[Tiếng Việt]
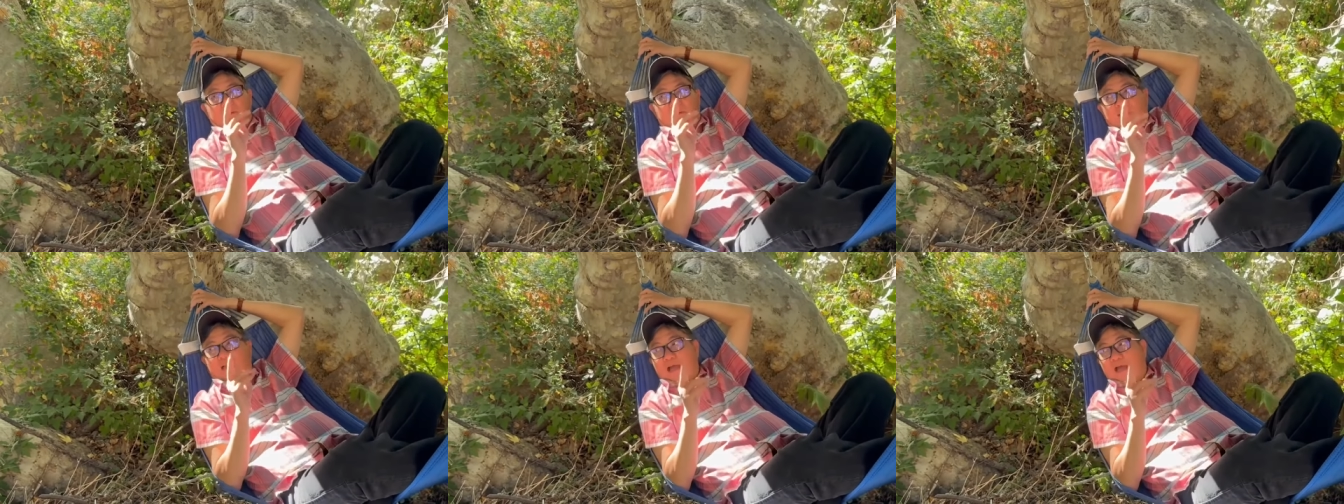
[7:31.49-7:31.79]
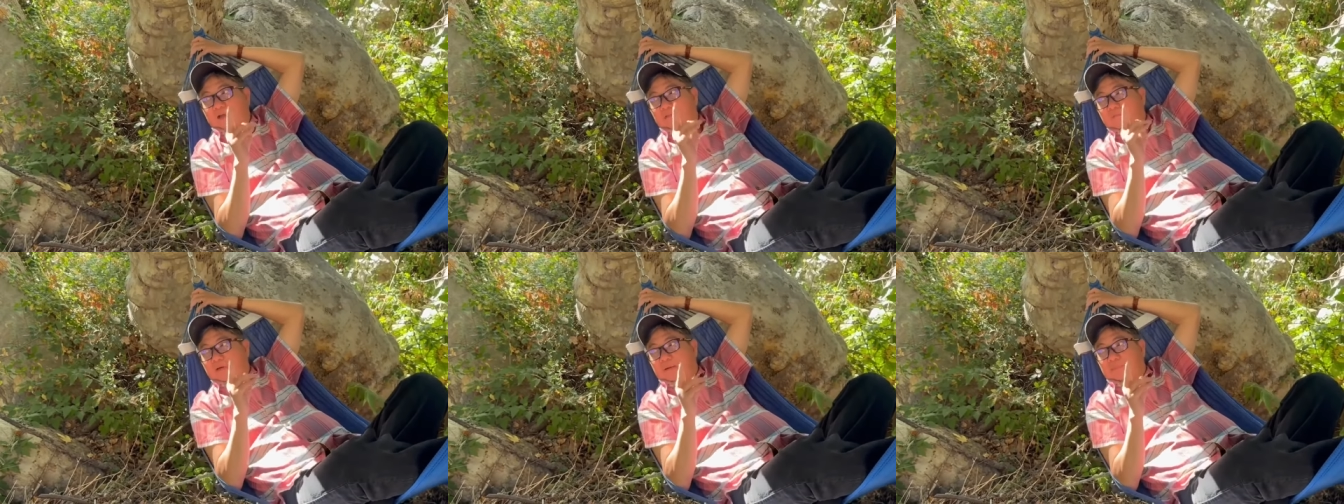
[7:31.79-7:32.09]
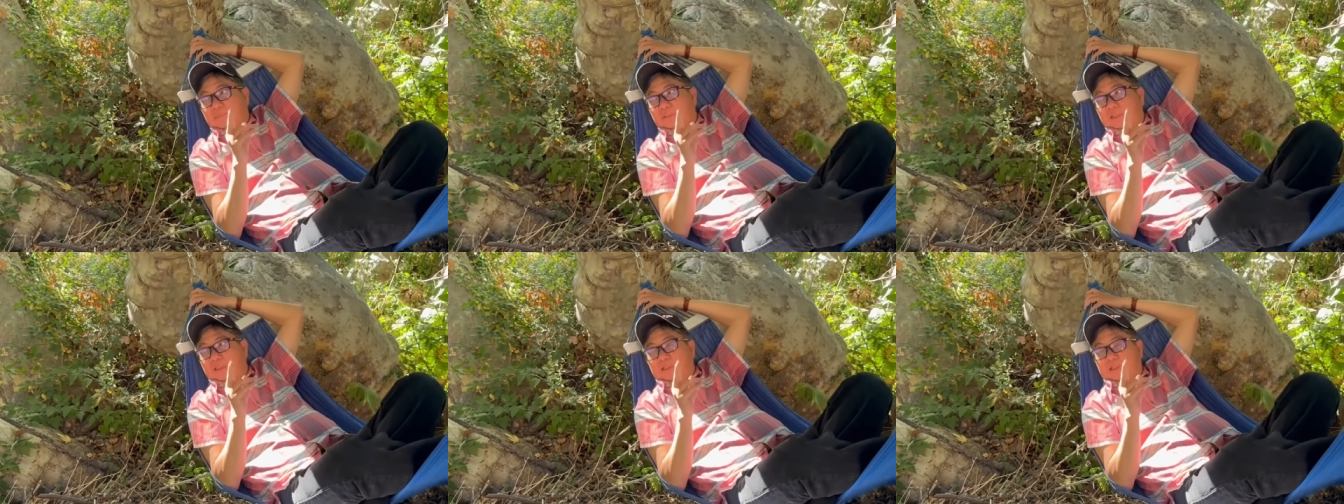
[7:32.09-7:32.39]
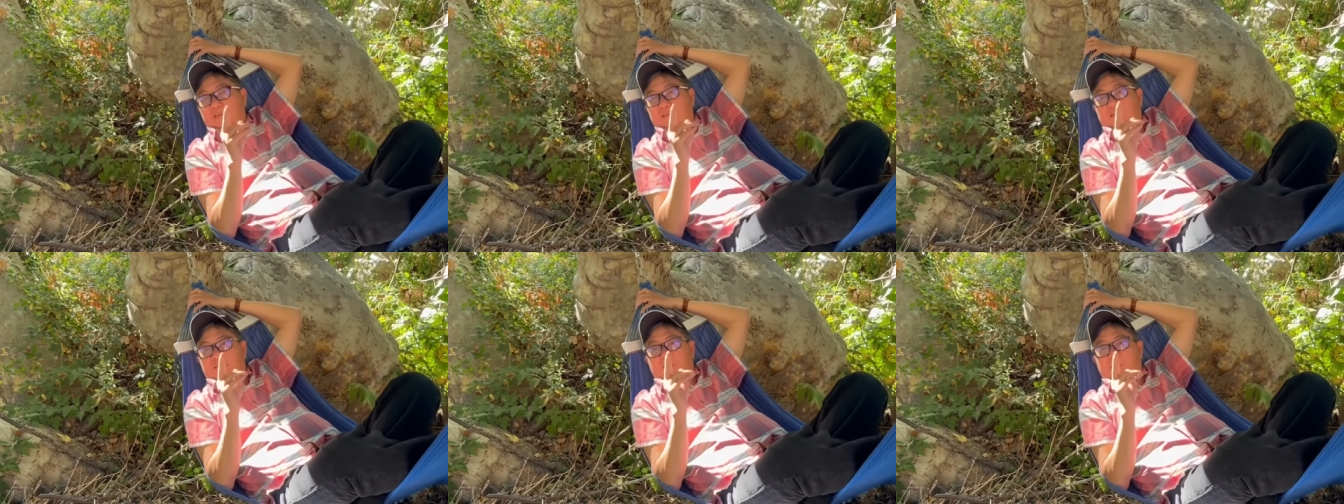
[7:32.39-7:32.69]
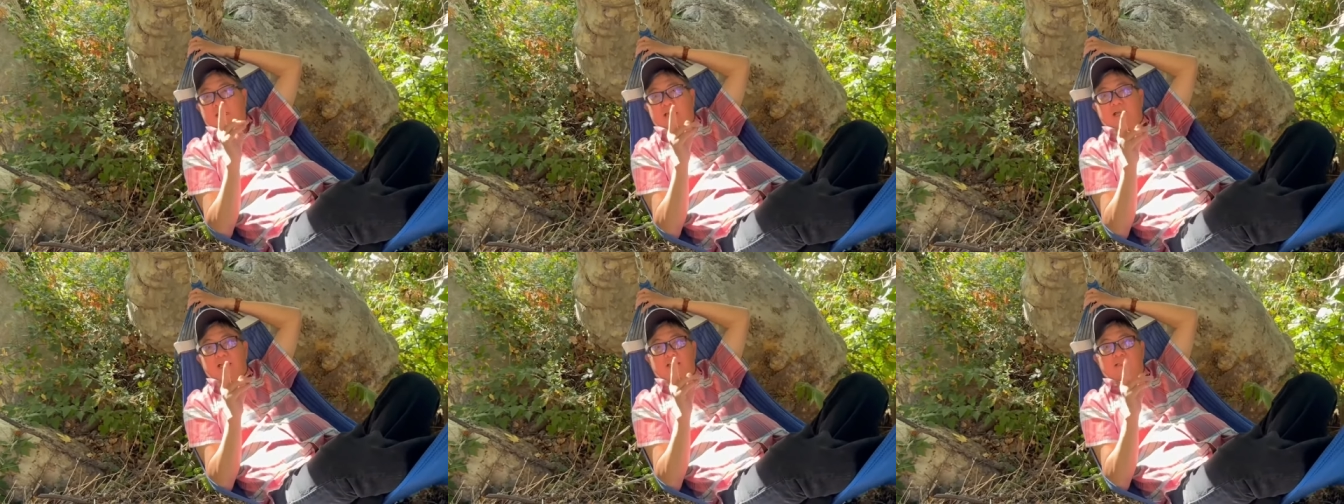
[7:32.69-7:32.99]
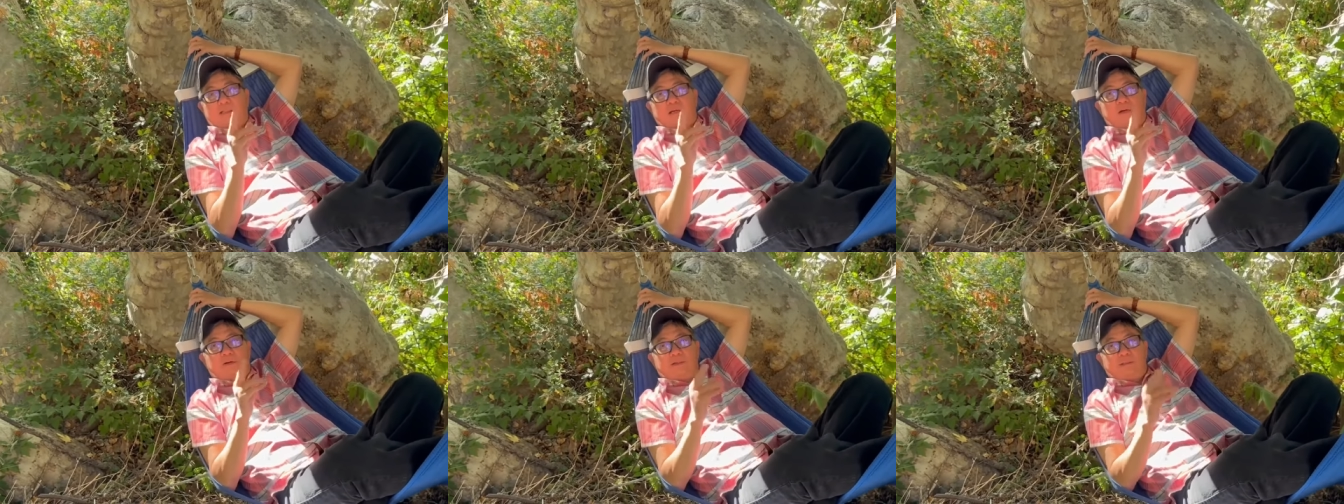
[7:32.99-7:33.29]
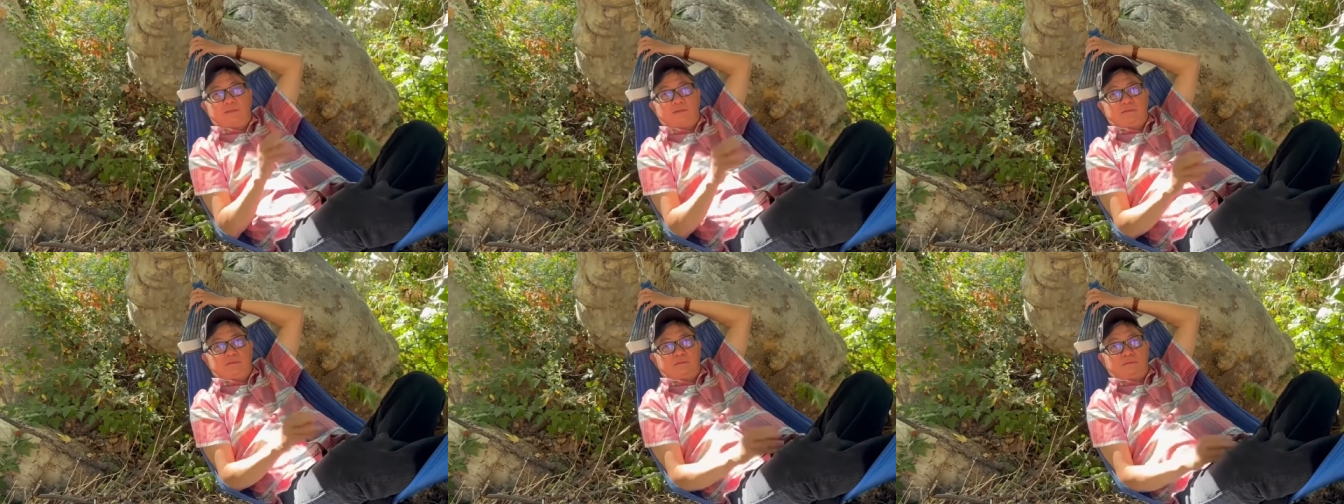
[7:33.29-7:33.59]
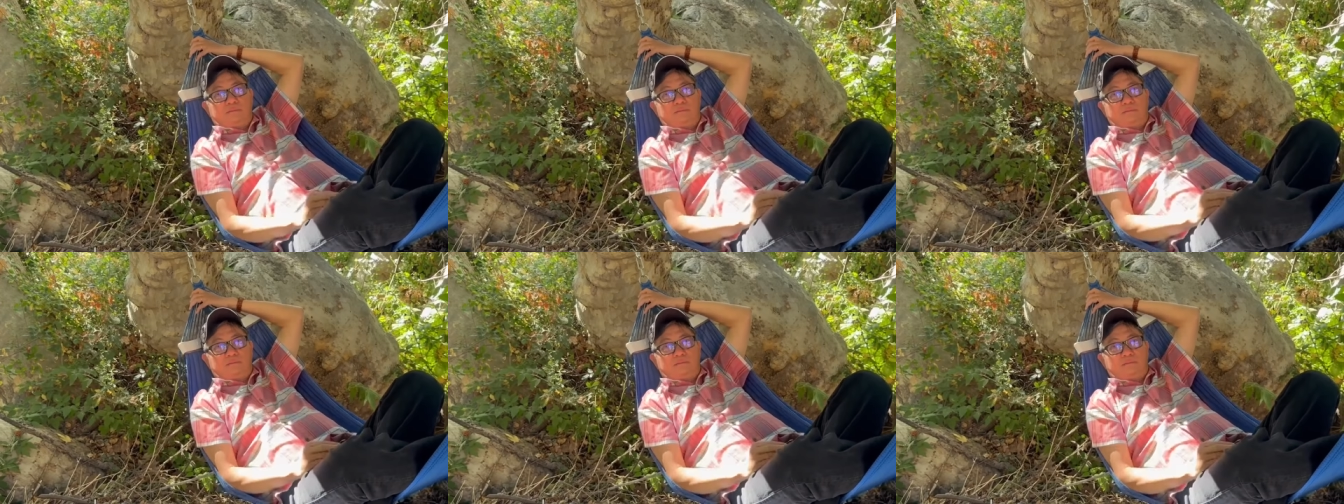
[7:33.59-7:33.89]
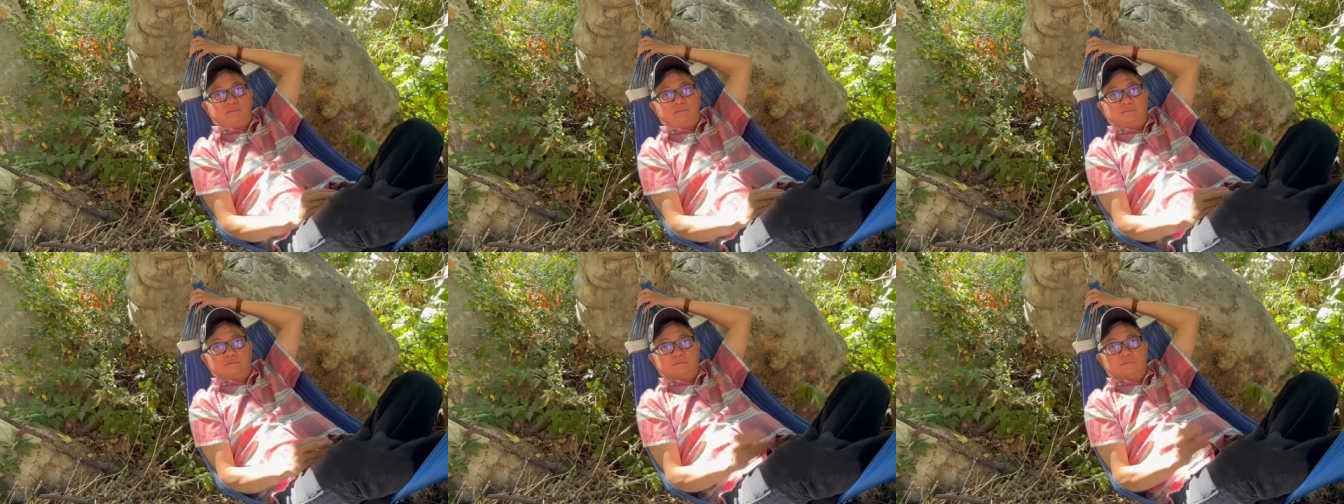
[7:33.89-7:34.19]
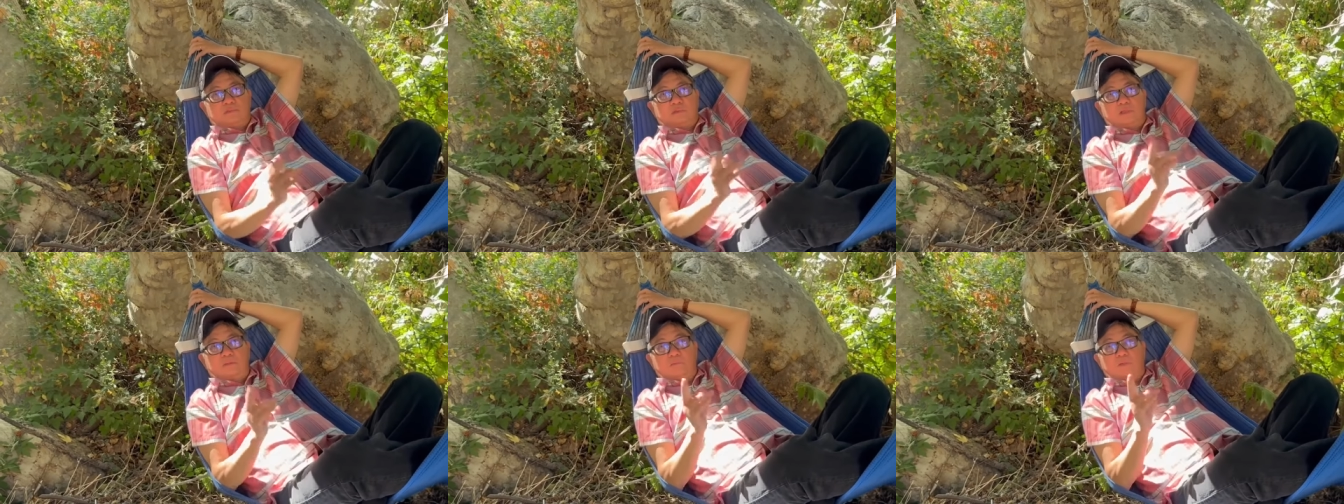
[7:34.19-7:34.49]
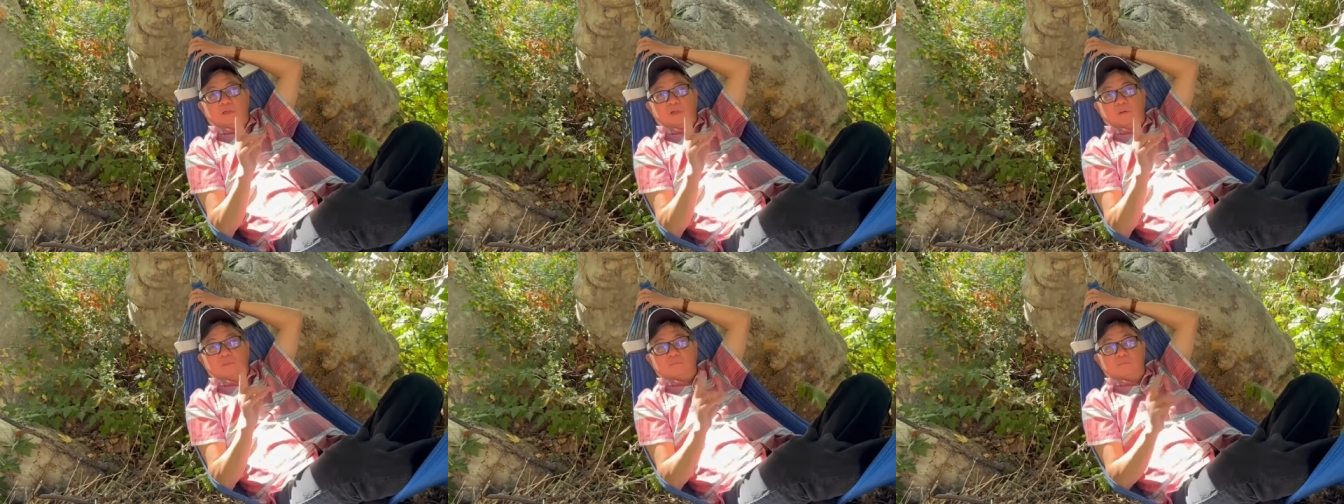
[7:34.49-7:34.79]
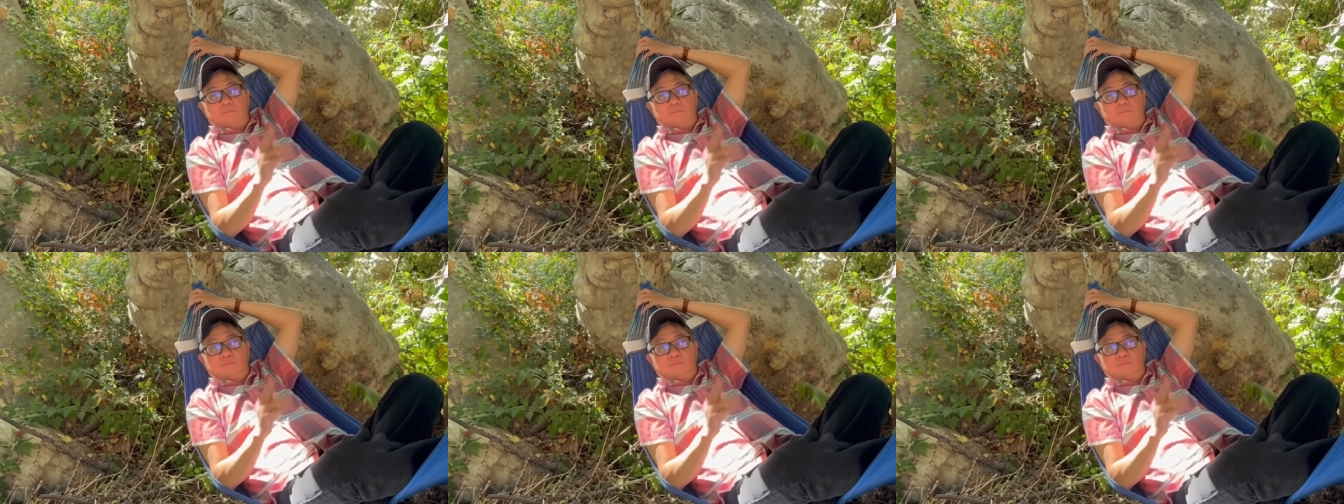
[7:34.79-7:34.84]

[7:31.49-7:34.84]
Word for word: đại phạm thượng đại tội không có đúng